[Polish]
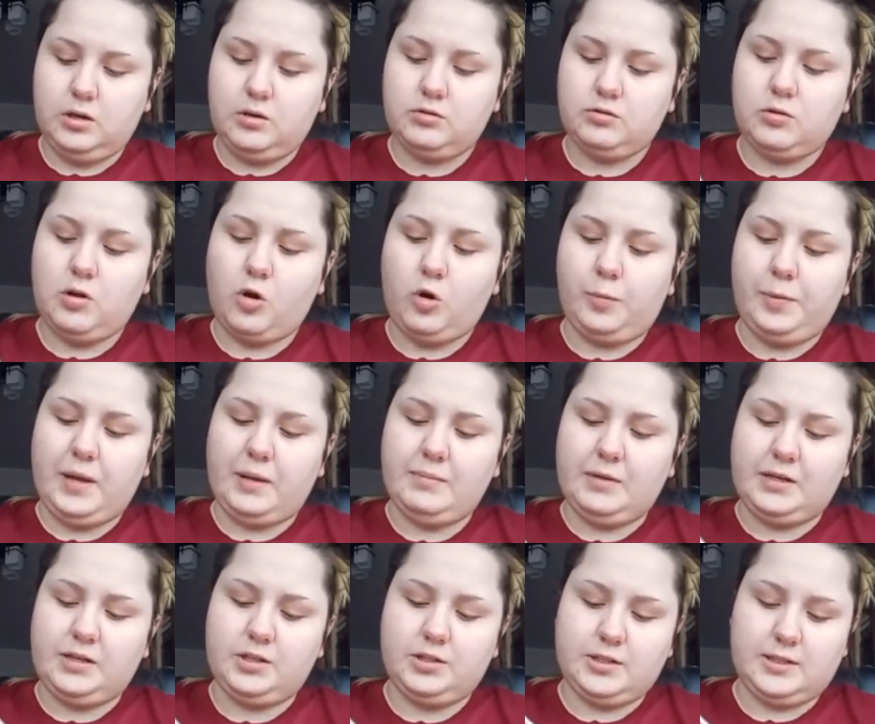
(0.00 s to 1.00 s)
Już go kupiłam
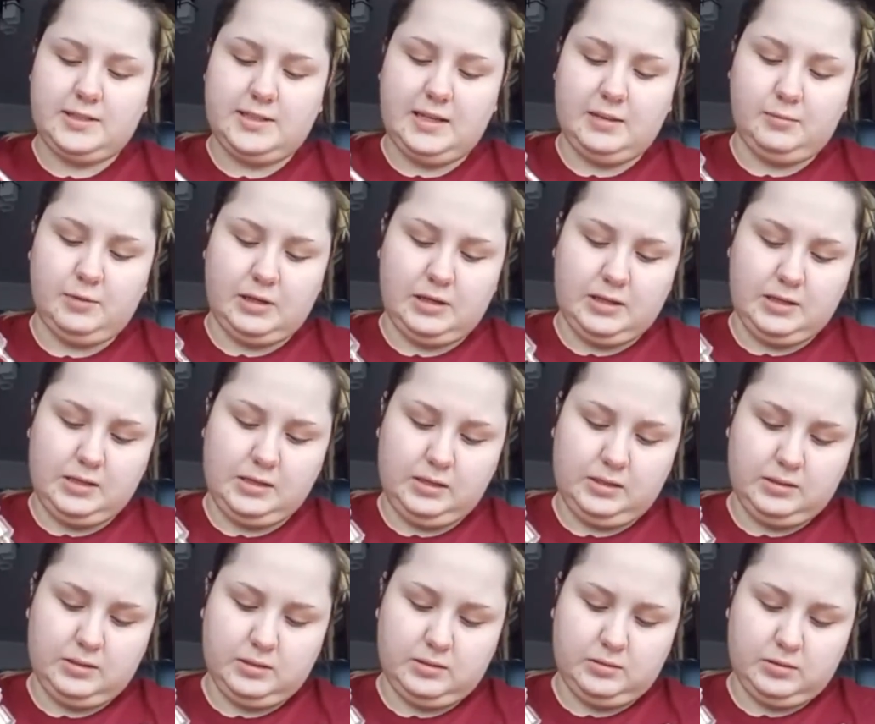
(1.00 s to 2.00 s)
jakiś czas temu, ale
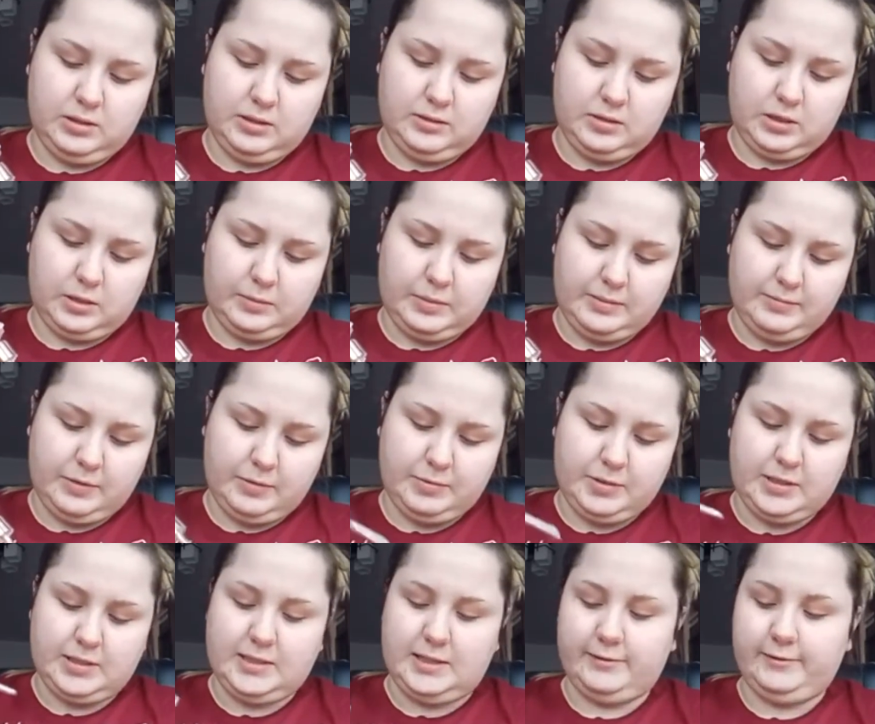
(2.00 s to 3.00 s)
nigdy go nie, że tak powiem, nie
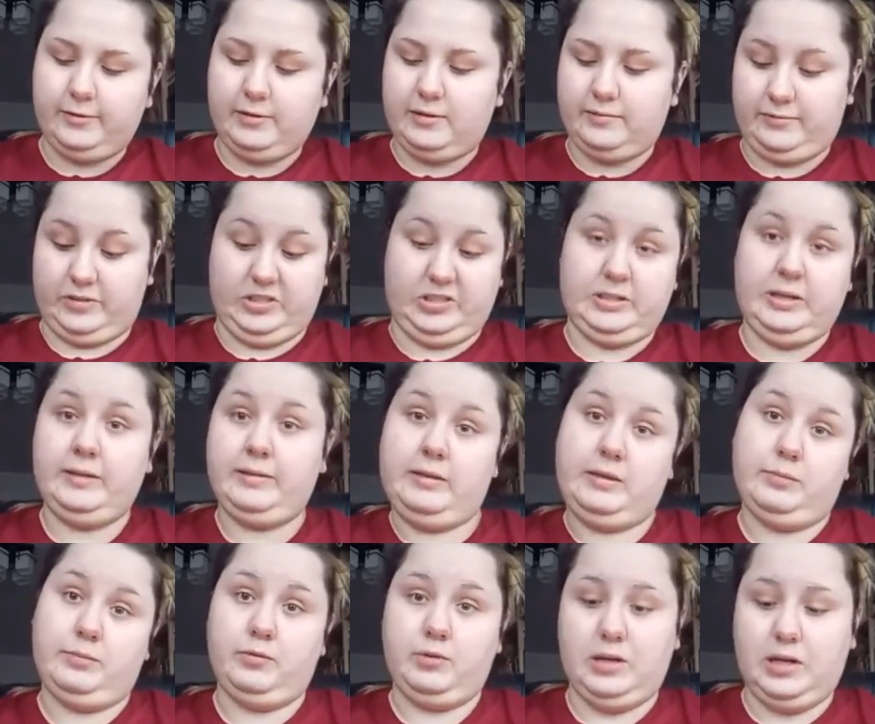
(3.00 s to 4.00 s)
przedstawiłam, więc
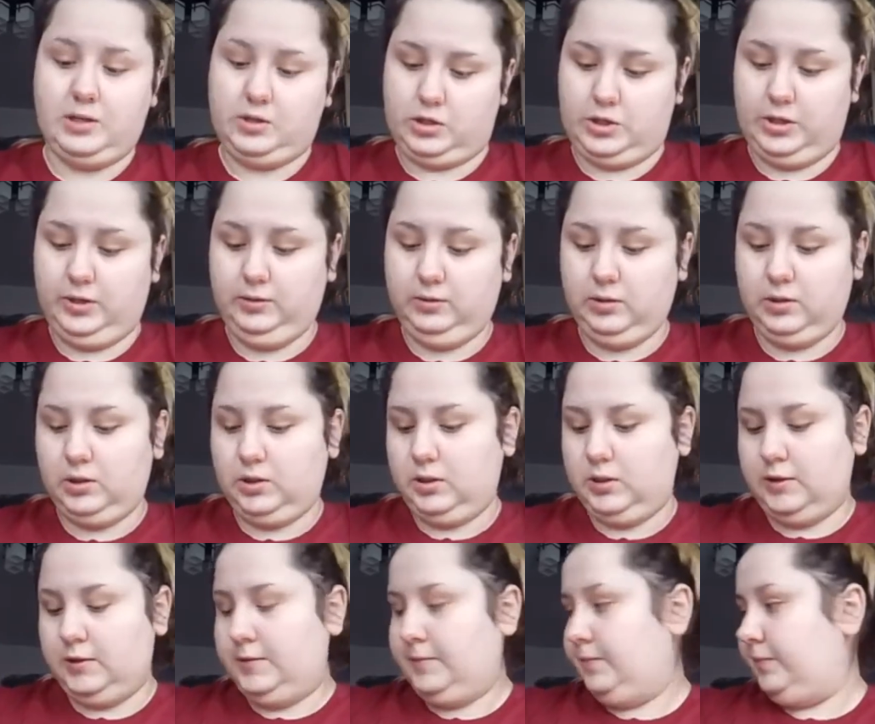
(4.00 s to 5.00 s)
chętnie pokażę.
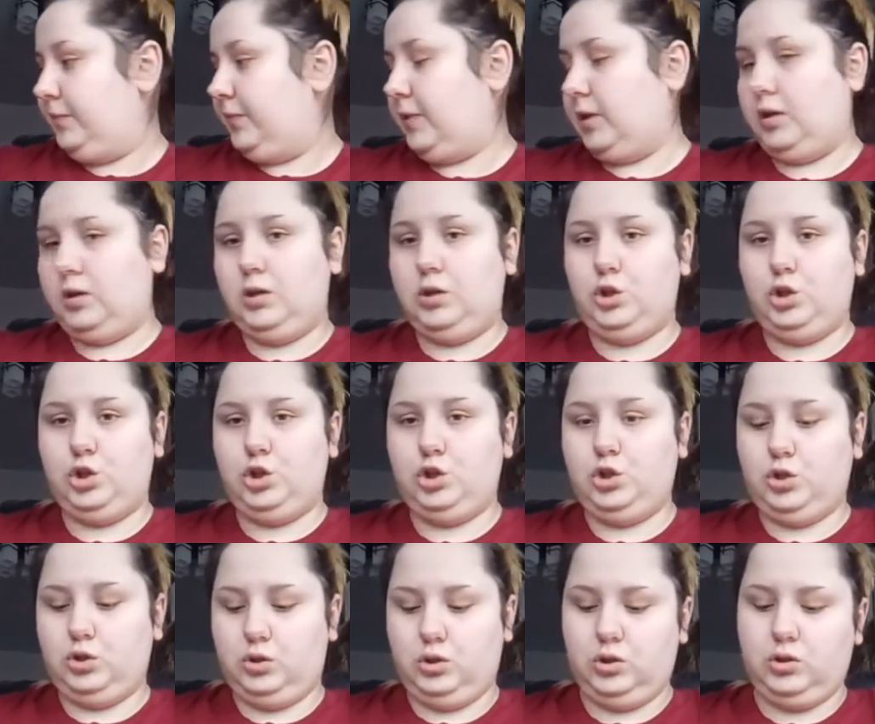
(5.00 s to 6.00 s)

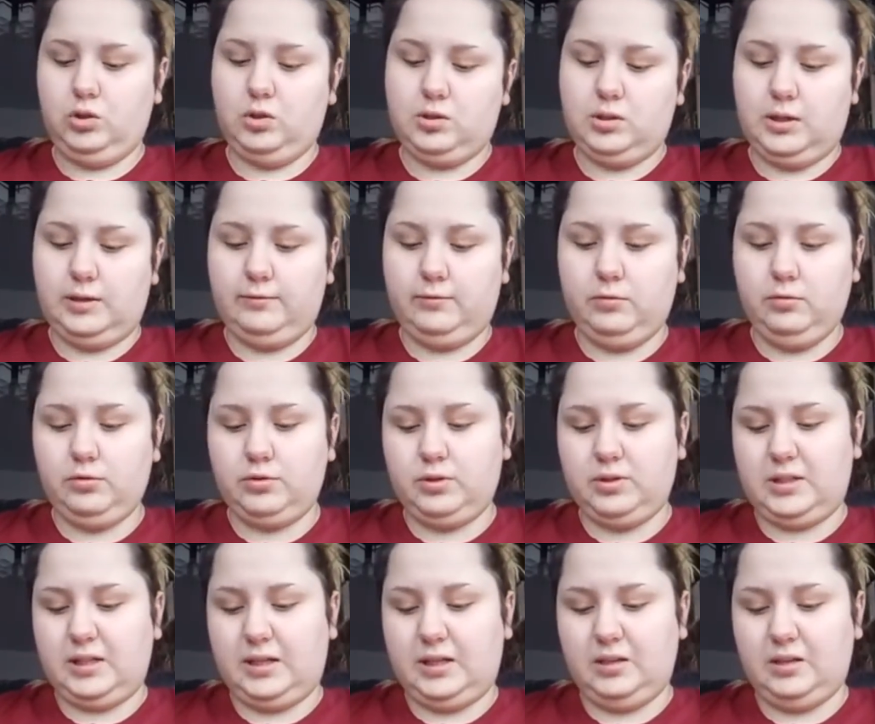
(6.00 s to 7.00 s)
Yy, I to jest
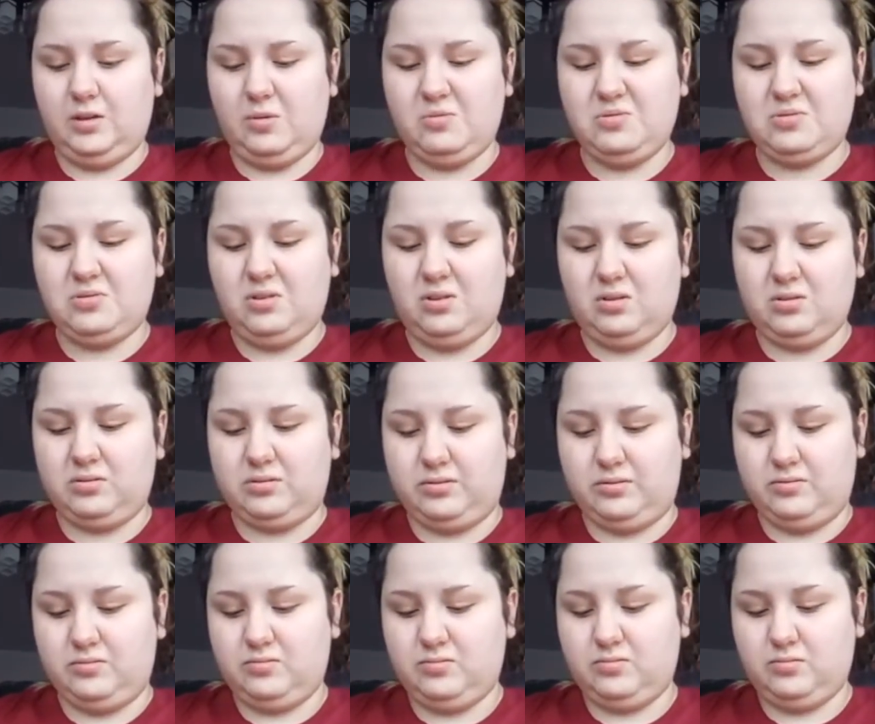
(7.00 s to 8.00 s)
Revolution takie Rose
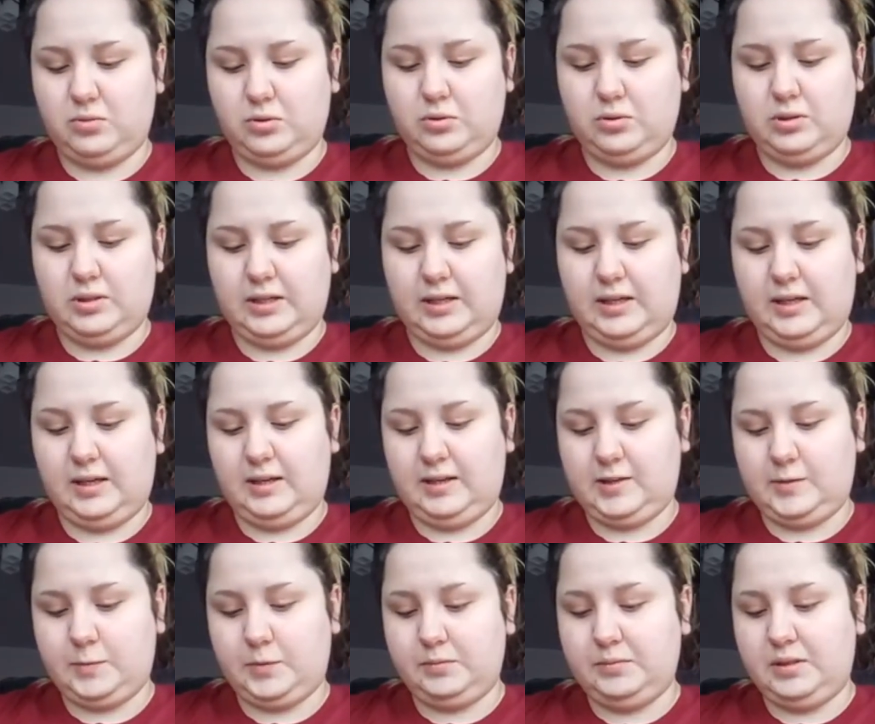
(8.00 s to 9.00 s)
Gold, bo to takie
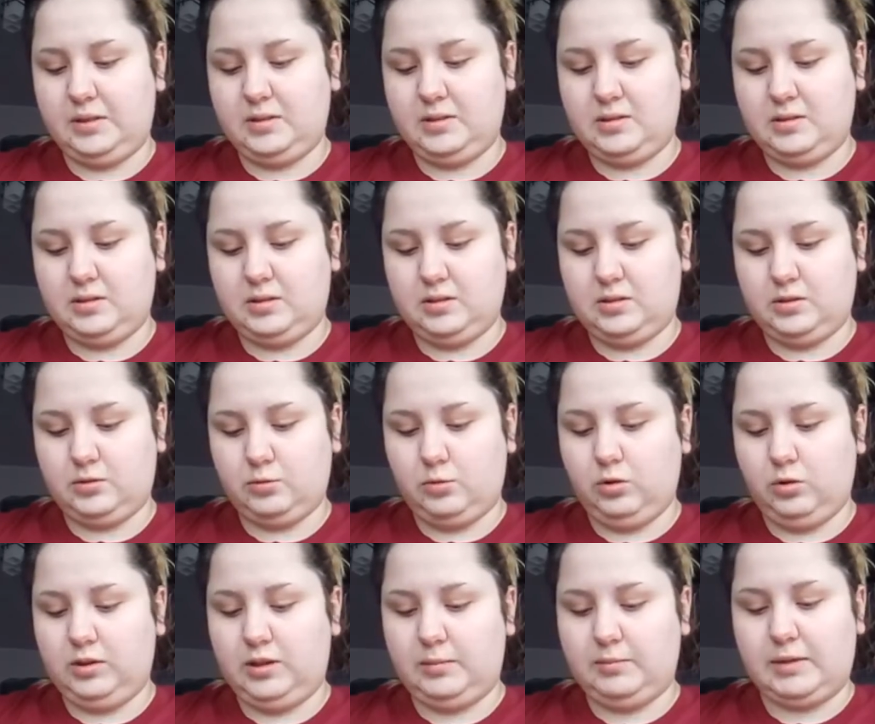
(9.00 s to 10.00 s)
jest pomiędzy
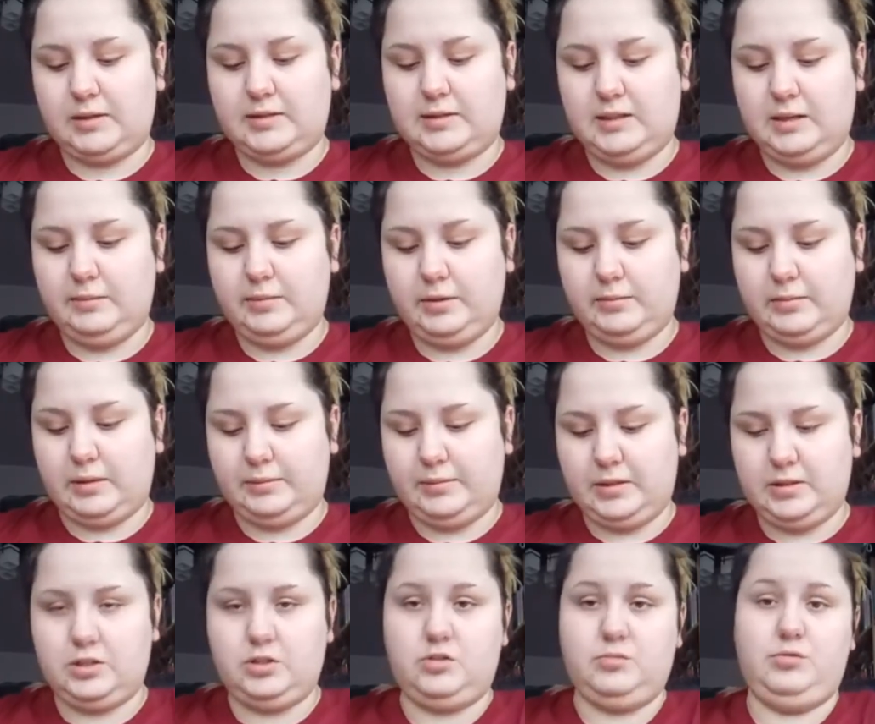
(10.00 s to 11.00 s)
złotem a srebrem, a
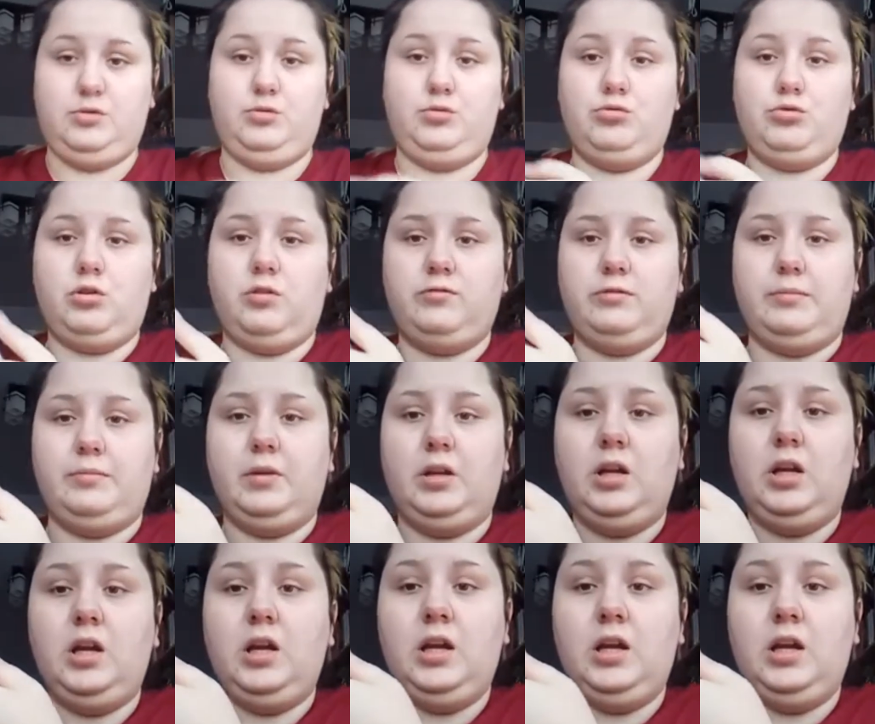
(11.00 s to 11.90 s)
między czymś różowym.